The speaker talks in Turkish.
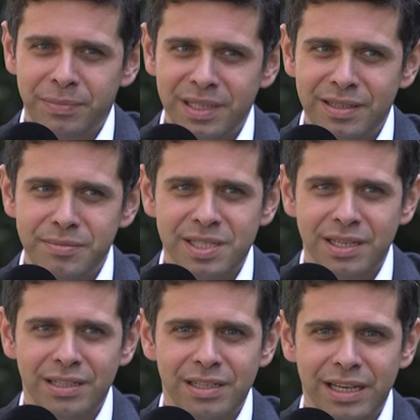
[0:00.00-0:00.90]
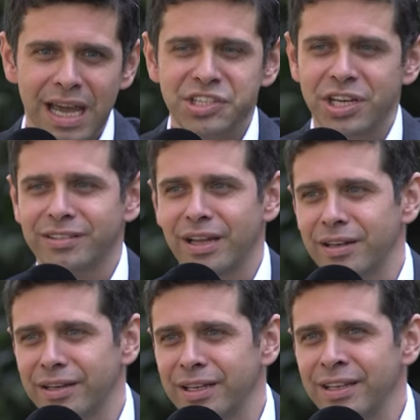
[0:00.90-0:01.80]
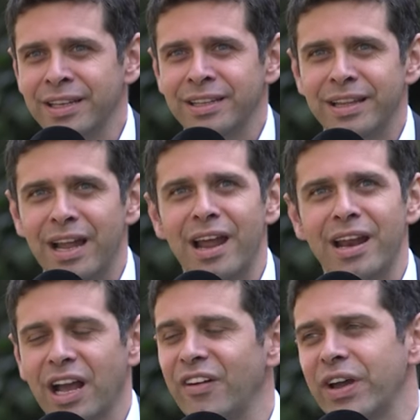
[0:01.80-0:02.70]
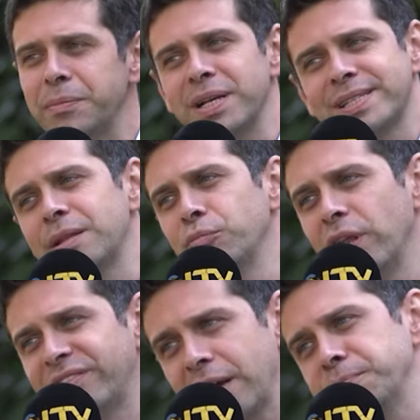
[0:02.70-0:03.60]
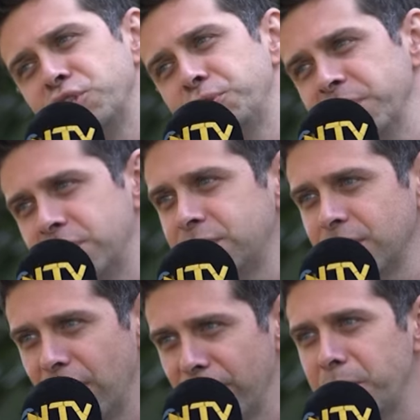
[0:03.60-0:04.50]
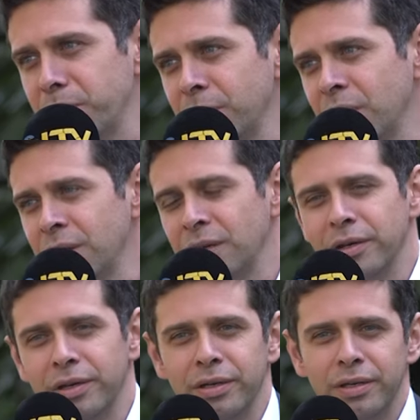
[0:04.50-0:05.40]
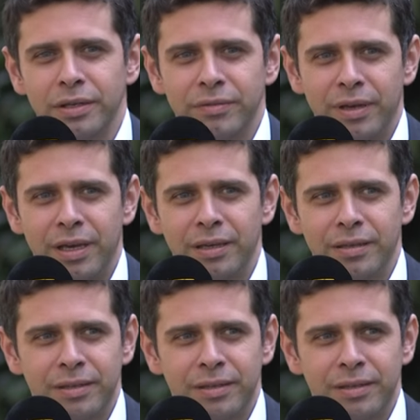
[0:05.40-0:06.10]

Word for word: bildiğimiz kadarıyla gerçekten hani derler ya kafayı basketbola takmış bir adam evet. e, ve e,